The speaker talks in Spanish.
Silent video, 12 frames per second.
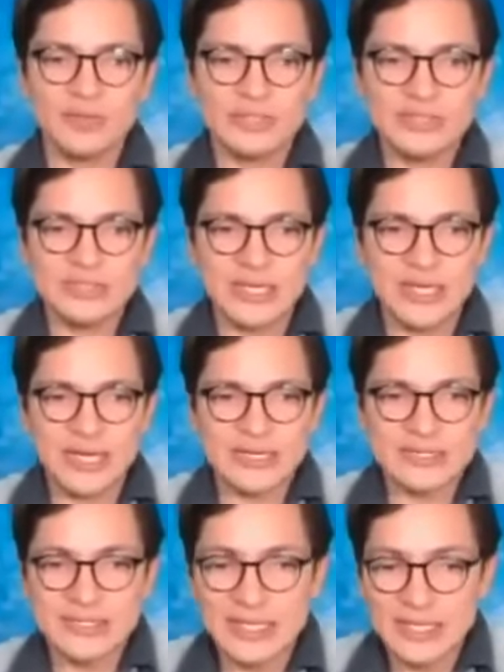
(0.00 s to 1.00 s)
pues este
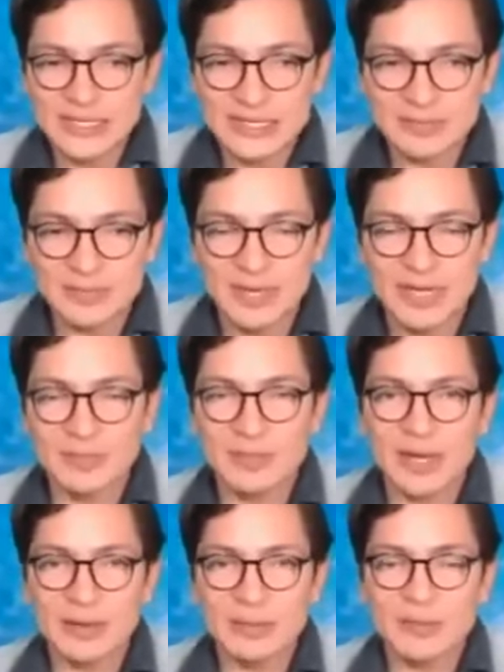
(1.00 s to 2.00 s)
accidente para,
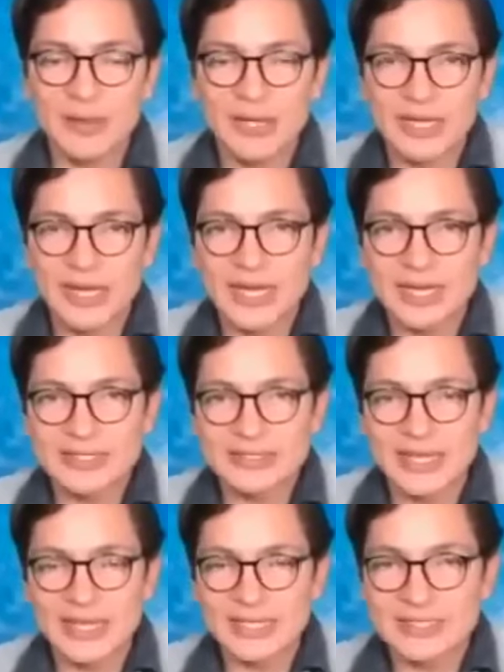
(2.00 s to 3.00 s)
para Pepe Aguilar,
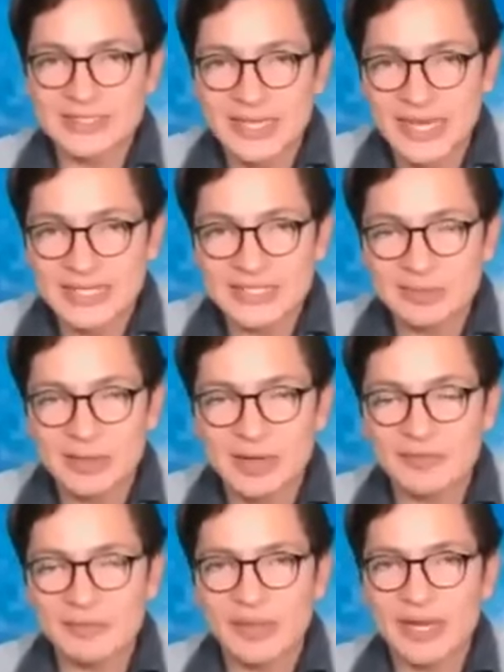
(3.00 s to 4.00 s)
esta desgracia para
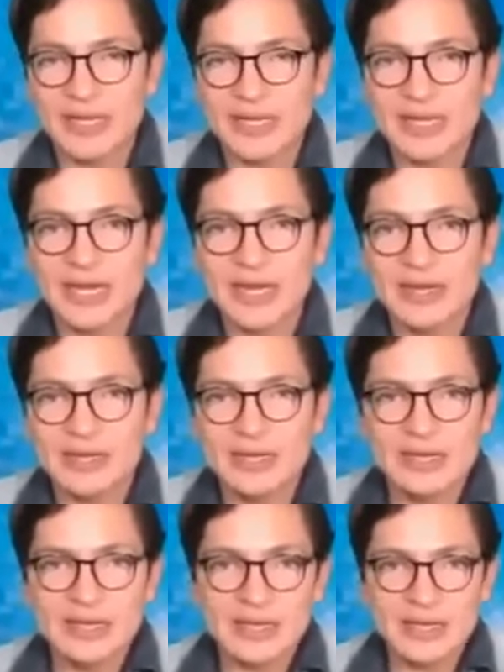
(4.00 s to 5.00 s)
la familia Aguilar,
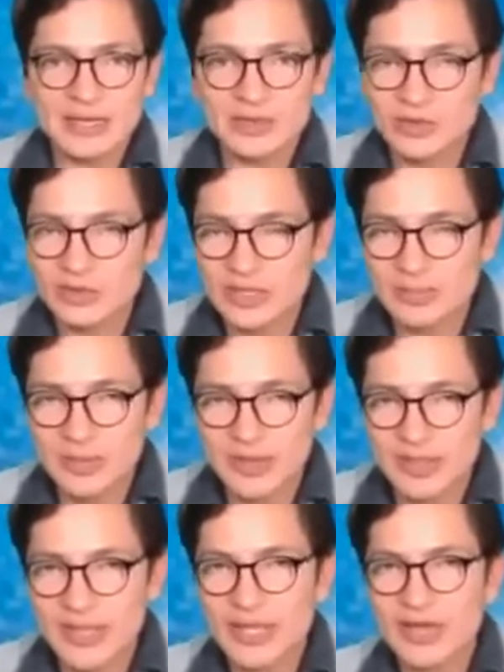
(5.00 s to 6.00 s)
en donde
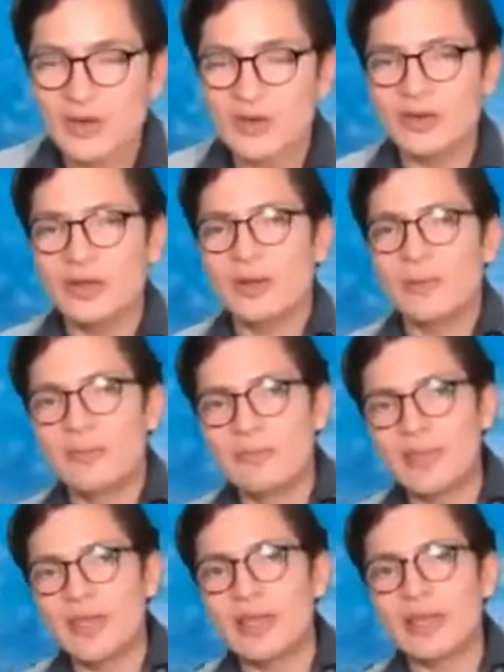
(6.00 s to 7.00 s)
perdieron
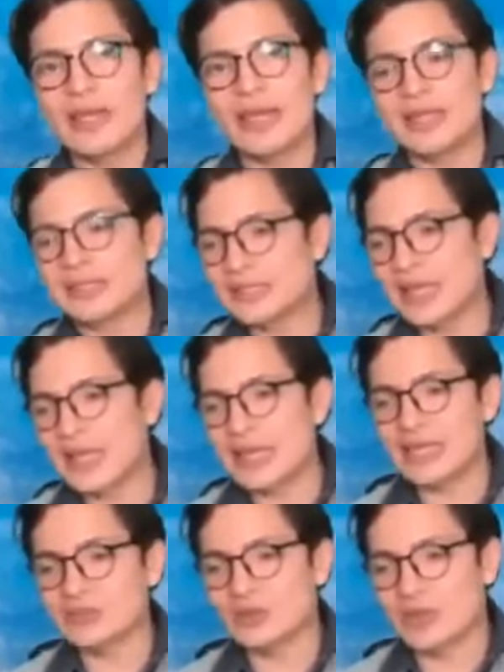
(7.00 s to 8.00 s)
mil
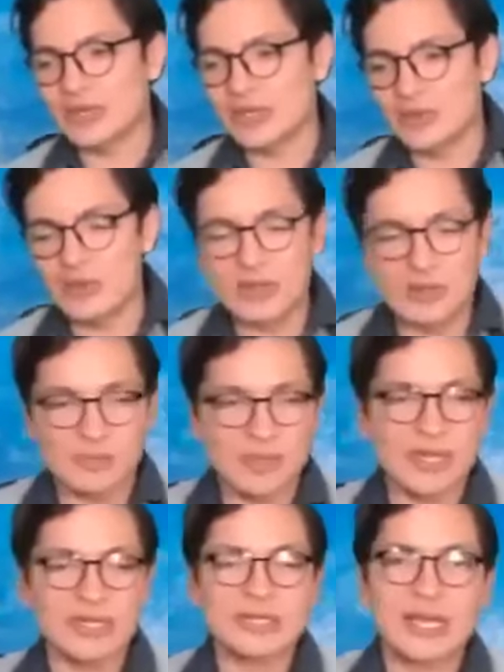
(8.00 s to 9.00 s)
hectáreas alrededor de
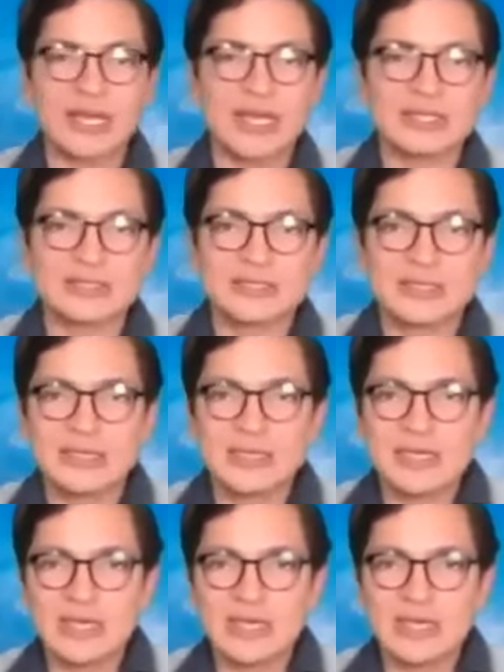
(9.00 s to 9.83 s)
mil hectáreas